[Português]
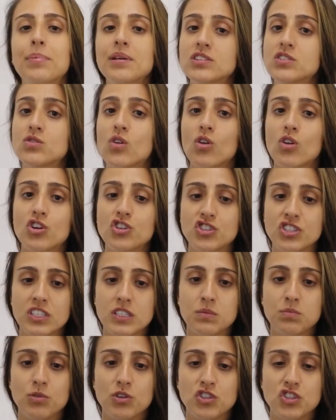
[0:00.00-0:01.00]
psicologia
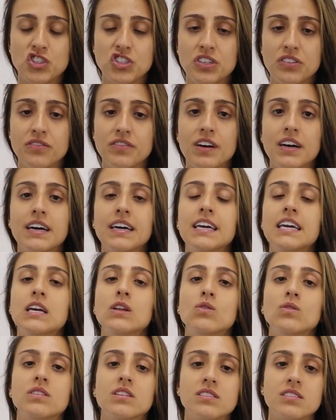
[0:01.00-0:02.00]
esportiva
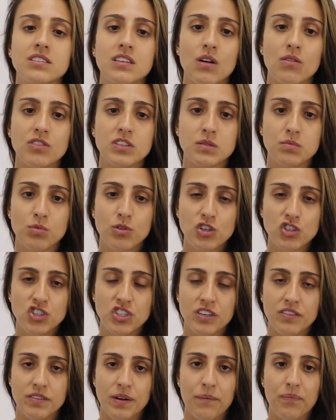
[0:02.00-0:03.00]
e nutrição
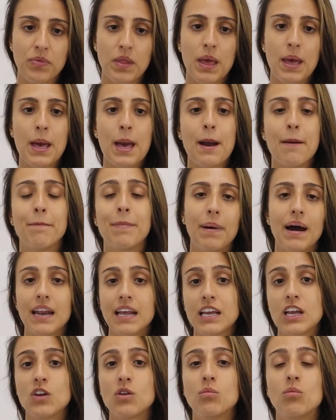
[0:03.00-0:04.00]
esportiva.
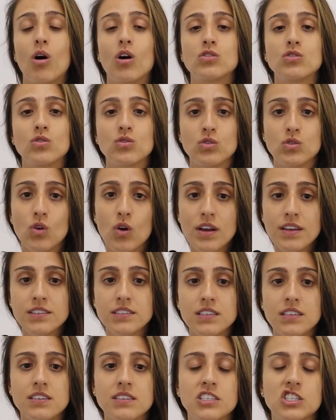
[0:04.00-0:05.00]
Para que no módulo
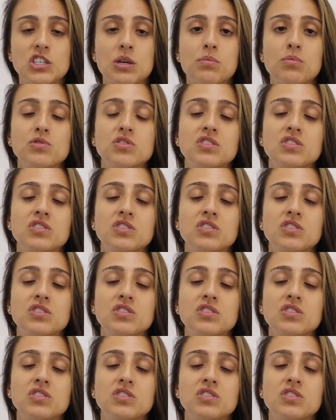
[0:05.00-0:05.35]
2 seja